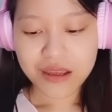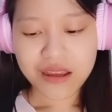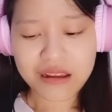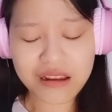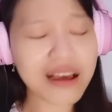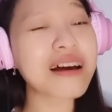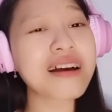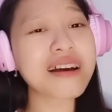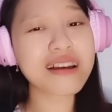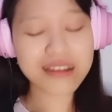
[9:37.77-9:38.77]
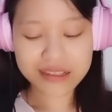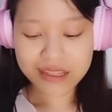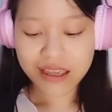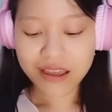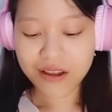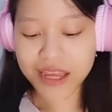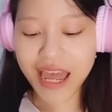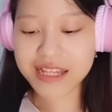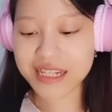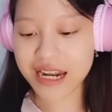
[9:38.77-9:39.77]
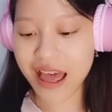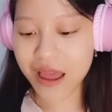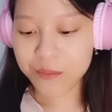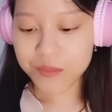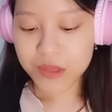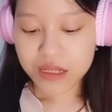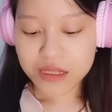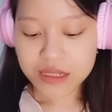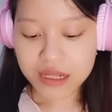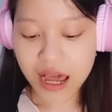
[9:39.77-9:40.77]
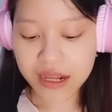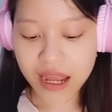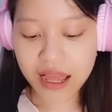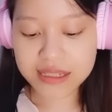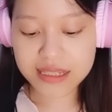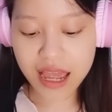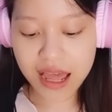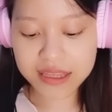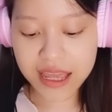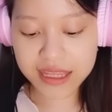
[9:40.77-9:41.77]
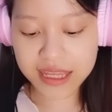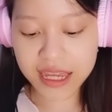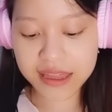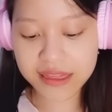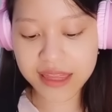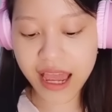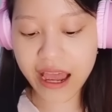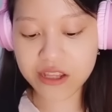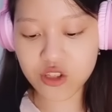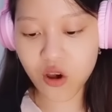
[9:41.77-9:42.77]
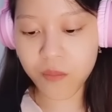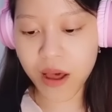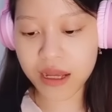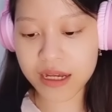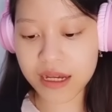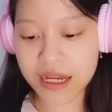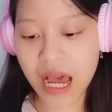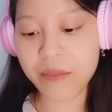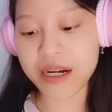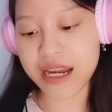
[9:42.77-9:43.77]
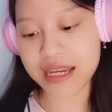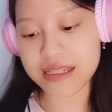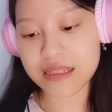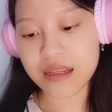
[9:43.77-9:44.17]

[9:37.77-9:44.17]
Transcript: Huh. Oke okay, Angela, sekarang saatnya kita coba ke kamar guys.